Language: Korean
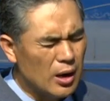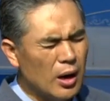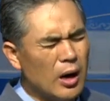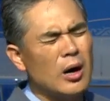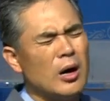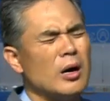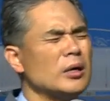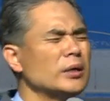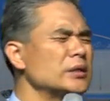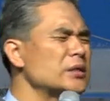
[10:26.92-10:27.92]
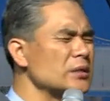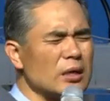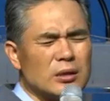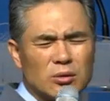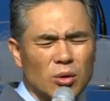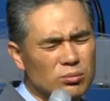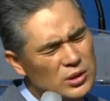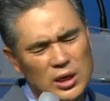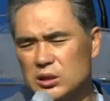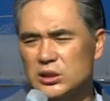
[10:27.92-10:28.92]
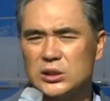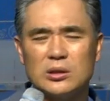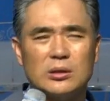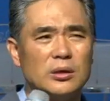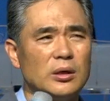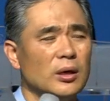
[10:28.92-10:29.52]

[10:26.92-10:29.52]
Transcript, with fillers: 아, 이 세상 너무 살기 싫어.